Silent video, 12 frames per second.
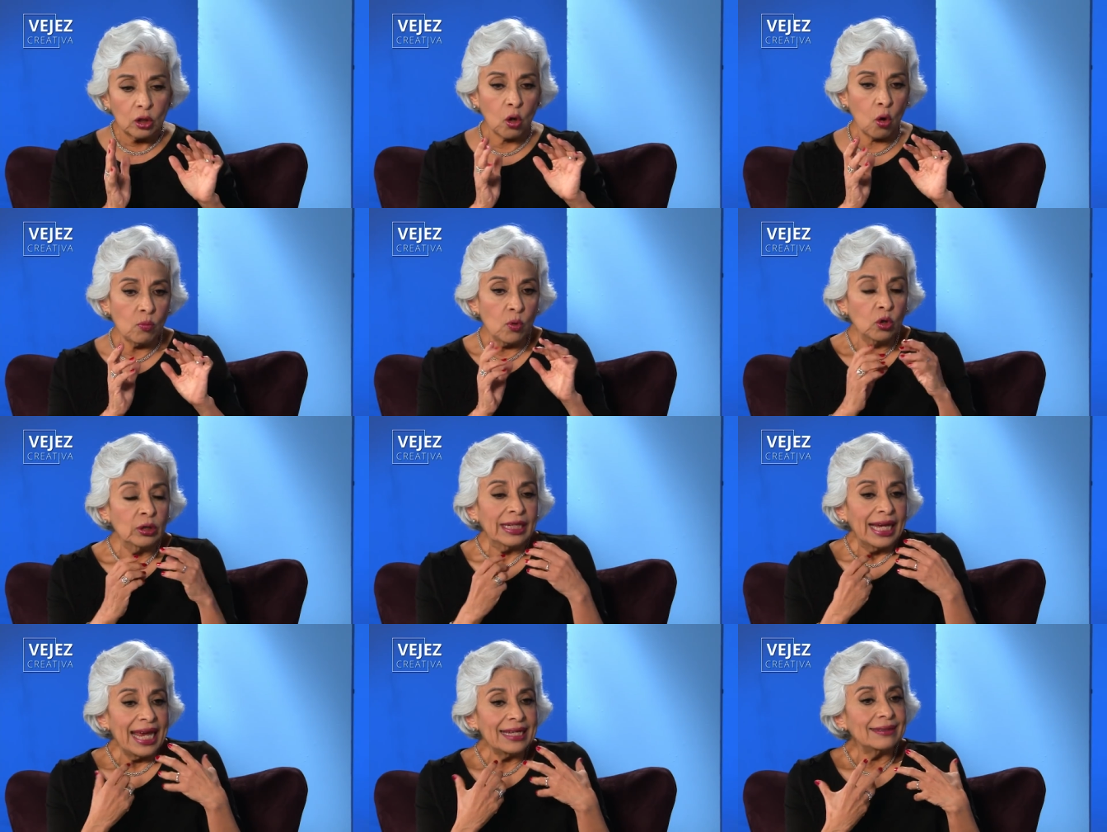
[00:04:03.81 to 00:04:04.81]
como
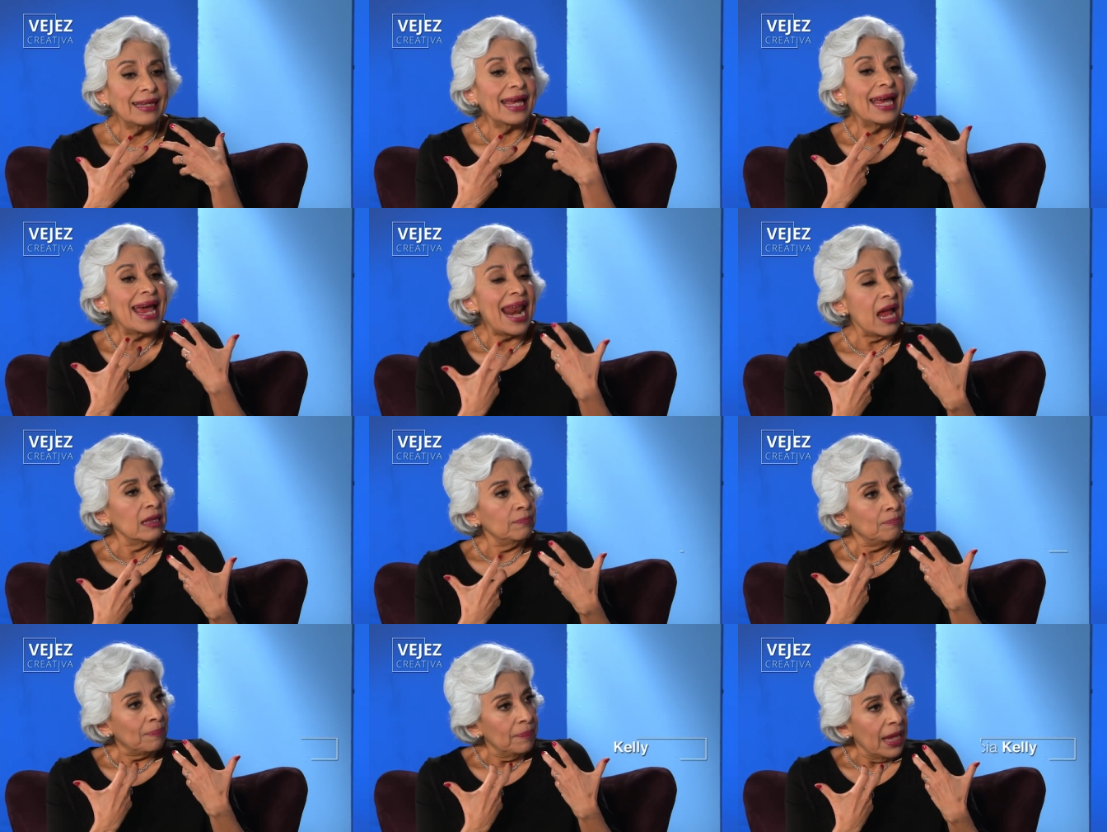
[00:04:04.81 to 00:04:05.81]
este
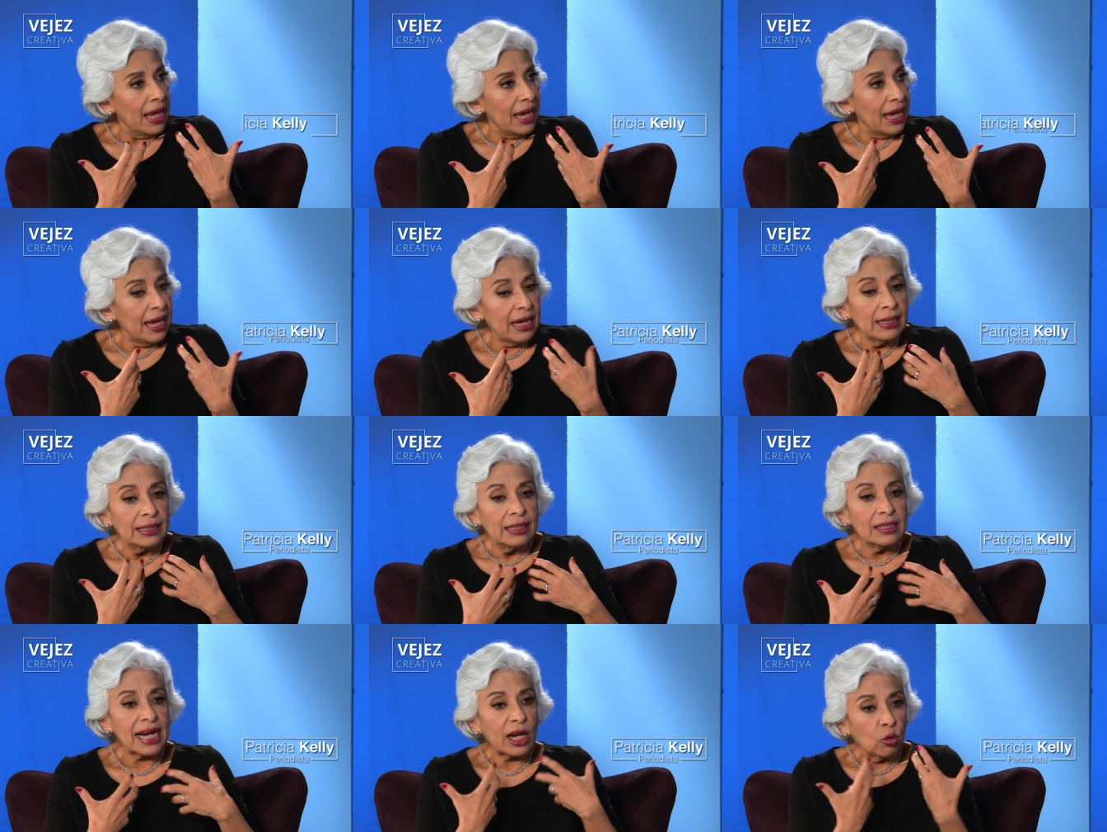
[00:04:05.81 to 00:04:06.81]
gran eh,
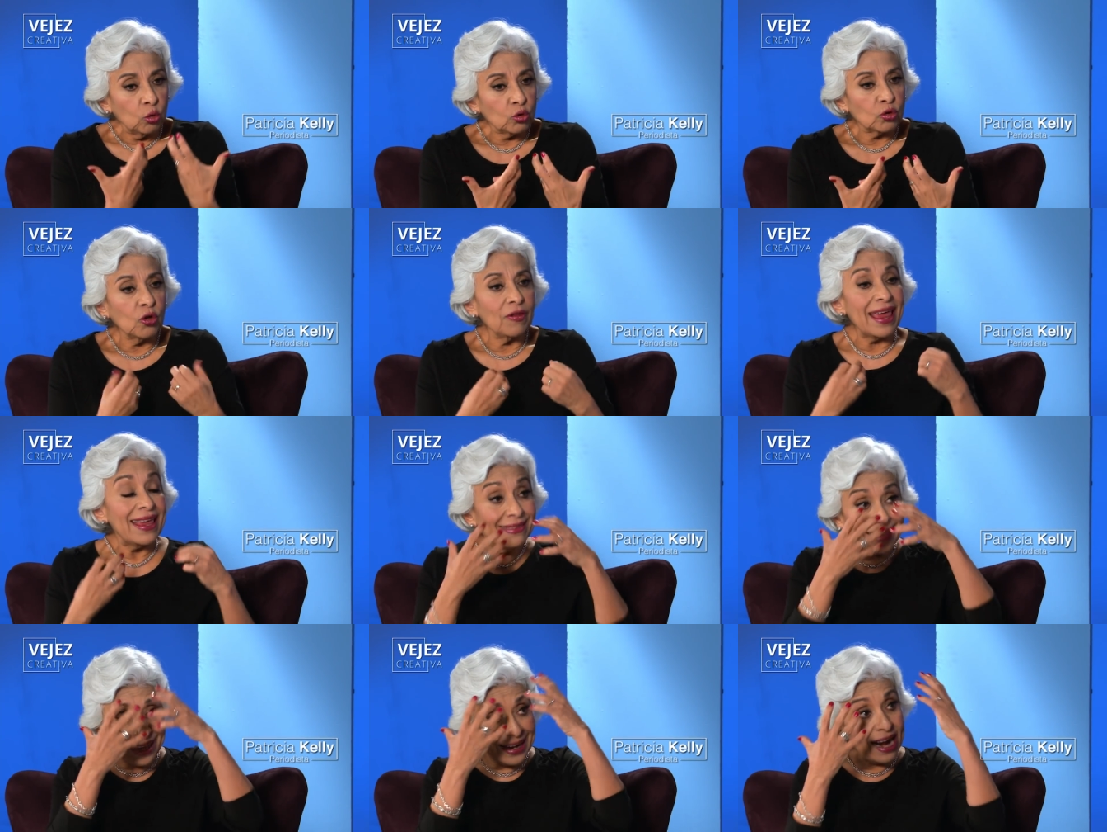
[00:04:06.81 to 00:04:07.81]
recurso de
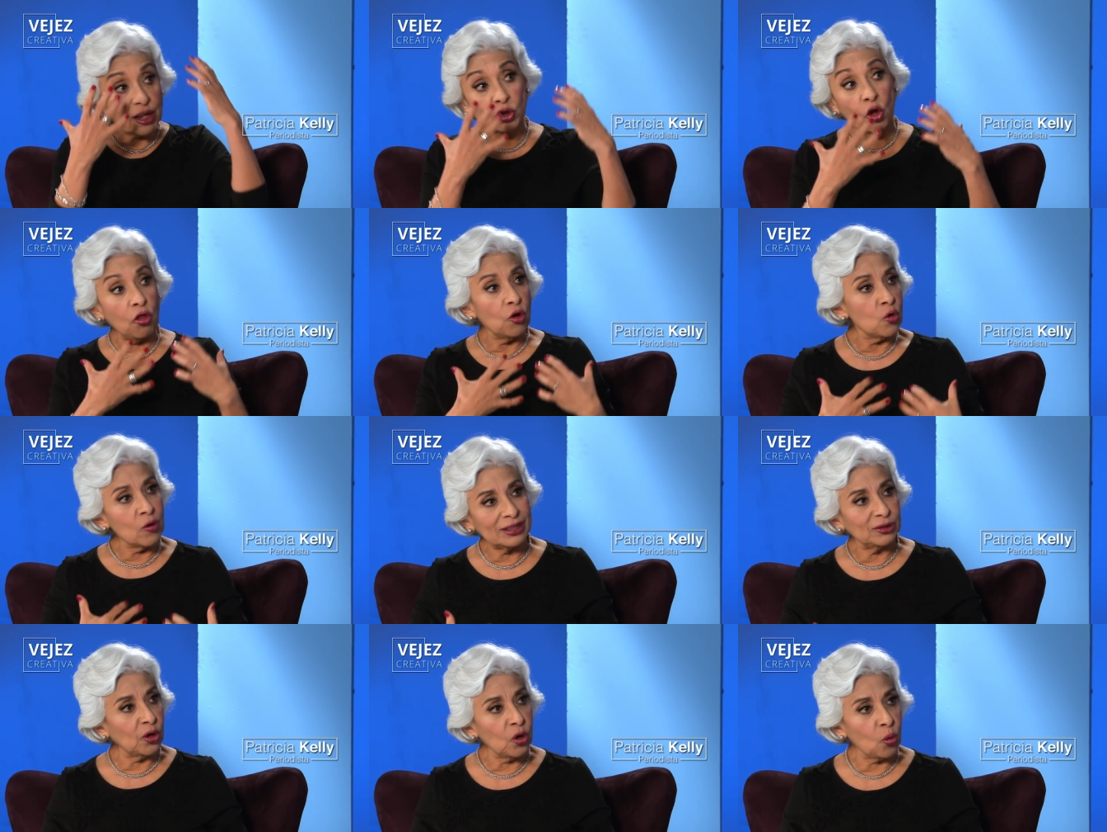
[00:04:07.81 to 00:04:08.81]
integrar todo
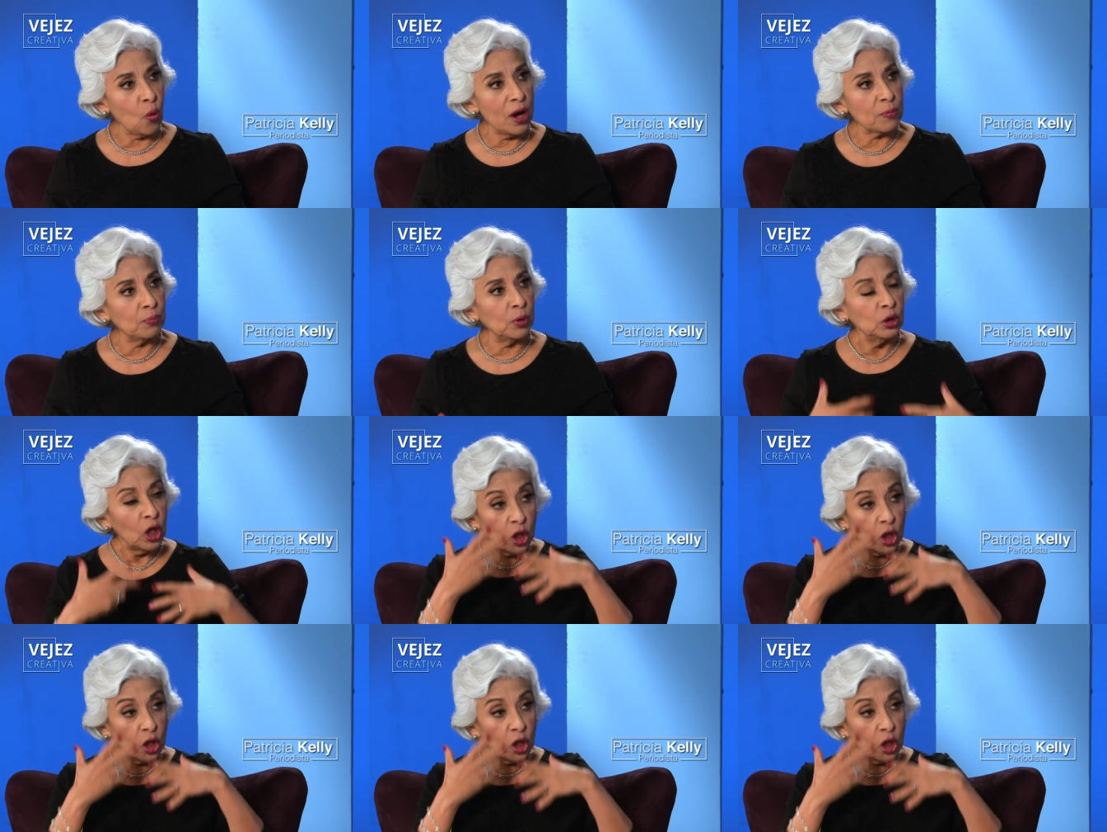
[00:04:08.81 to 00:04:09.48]
nuestro cuerpo,